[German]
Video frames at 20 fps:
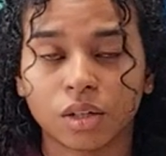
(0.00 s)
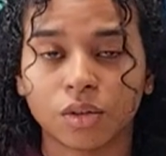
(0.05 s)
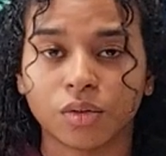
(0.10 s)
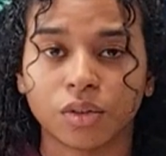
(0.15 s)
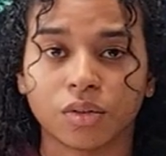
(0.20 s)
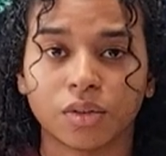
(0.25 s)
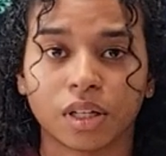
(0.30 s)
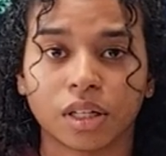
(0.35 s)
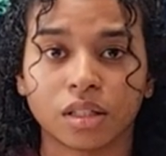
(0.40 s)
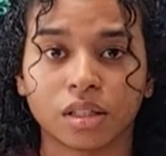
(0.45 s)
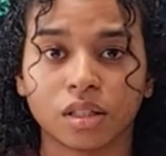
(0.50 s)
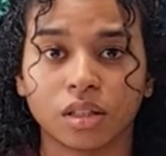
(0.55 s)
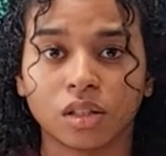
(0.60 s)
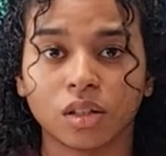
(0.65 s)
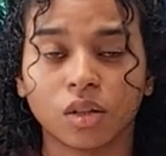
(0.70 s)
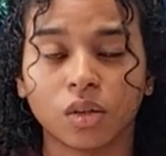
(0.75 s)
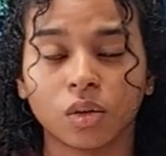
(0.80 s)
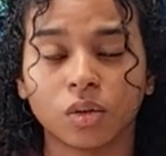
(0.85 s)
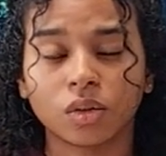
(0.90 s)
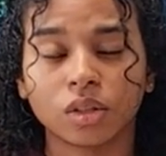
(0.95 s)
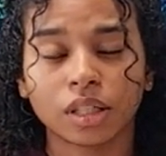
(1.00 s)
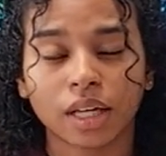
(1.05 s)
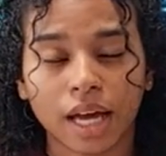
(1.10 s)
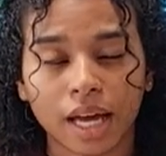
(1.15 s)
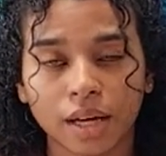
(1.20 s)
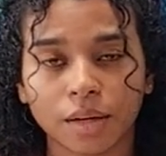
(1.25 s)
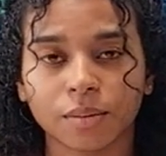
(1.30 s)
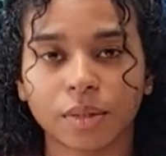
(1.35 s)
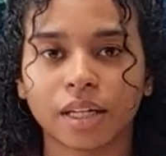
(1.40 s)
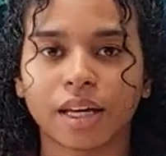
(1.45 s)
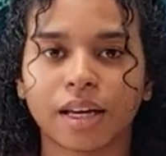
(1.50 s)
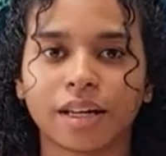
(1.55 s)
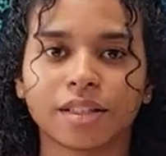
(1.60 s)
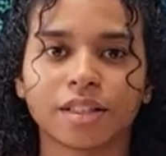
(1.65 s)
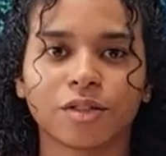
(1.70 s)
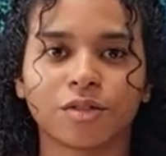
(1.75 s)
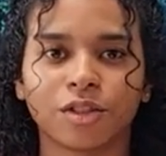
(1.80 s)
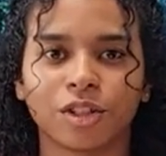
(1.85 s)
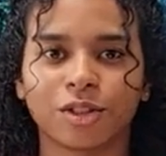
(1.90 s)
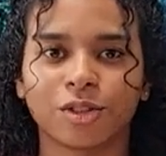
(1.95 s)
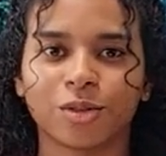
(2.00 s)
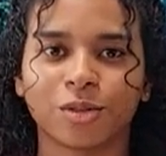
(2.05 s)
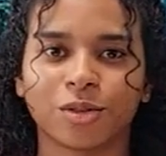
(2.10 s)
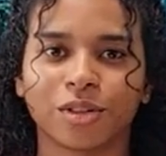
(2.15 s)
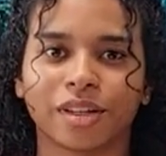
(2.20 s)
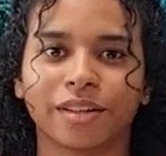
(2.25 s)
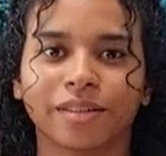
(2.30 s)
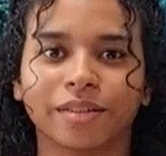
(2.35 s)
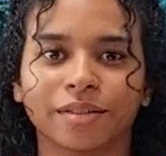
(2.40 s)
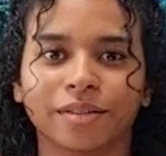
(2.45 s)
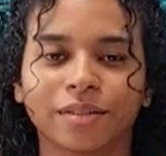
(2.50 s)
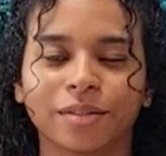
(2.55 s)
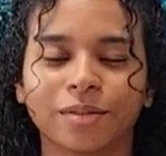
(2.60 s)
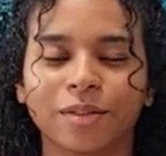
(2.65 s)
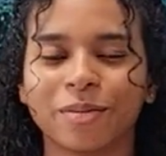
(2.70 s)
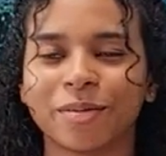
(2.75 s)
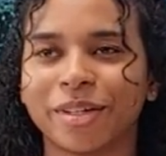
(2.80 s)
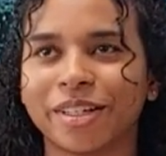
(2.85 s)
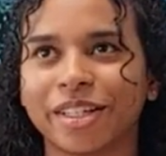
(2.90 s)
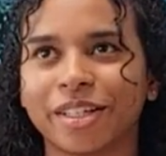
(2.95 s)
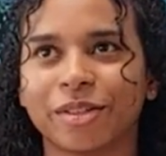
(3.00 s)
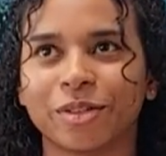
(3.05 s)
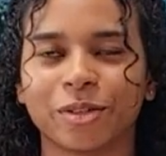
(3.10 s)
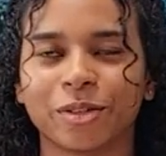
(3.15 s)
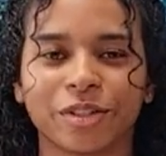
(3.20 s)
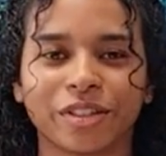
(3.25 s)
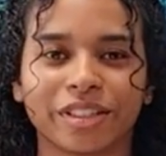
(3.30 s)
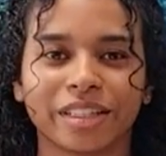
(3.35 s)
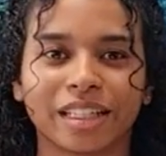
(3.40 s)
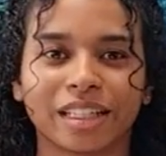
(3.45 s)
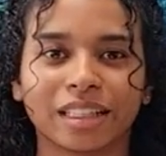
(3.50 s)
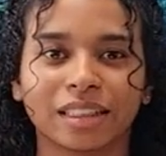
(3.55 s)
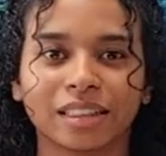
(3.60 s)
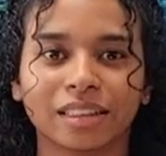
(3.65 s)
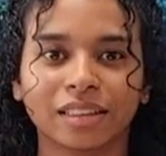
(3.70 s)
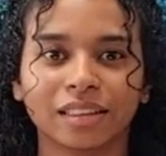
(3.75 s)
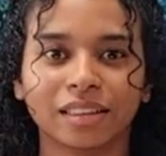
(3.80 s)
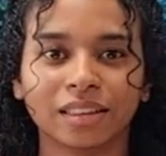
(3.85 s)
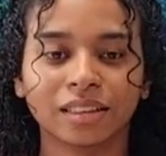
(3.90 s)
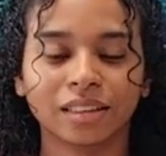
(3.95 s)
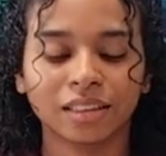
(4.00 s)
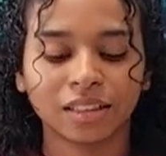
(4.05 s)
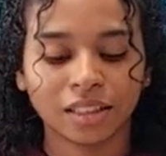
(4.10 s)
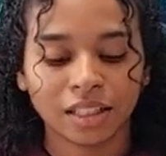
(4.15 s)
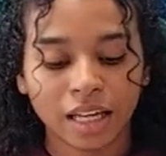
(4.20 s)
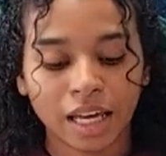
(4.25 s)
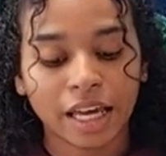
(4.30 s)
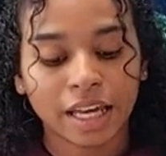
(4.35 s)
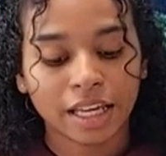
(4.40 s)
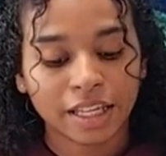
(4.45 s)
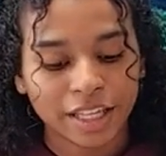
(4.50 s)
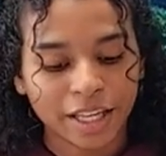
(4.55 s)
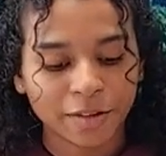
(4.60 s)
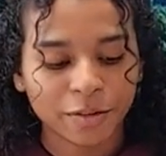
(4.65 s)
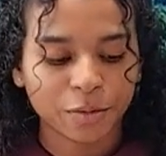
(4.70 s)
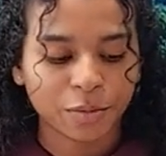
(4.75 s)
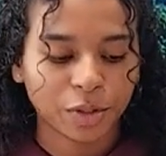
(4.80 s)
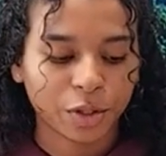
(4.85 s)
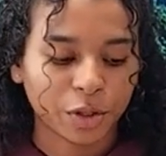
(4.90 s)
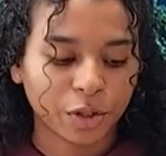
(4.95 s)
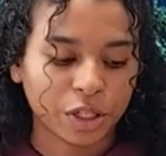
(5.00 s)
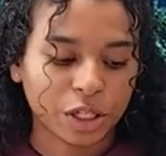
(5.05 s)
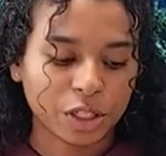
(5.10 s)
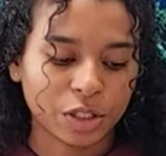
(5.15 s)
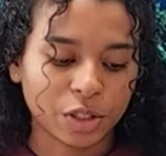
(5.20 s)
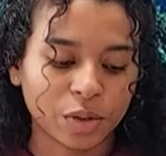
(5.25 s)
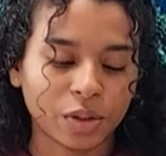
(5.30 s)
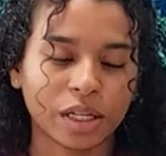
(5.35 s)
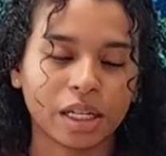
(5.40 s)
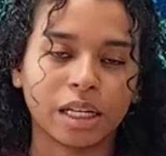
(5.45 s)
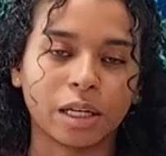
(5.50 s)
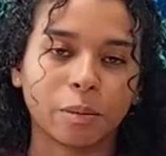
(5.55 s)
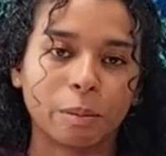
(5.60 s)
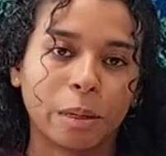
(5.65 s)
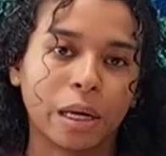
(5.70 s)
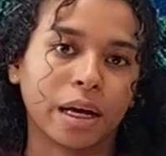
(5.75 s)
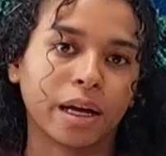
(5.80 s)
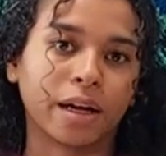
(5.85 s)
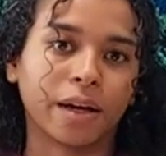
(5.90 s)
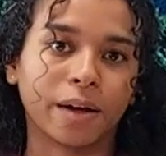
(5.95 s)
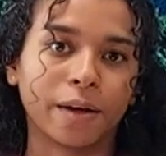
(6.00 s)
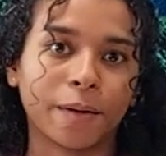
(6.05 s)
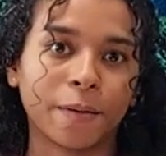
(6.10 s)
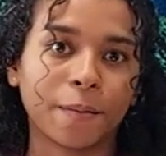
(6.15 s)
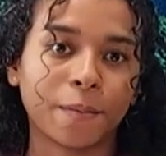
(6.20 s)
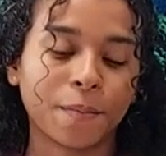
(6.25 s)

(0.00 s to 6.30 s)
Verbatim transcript: aufgewachsen und trage mein Herz auf der Zunge, wie man hier so schön sagt. Llevo mi corazón en la manga.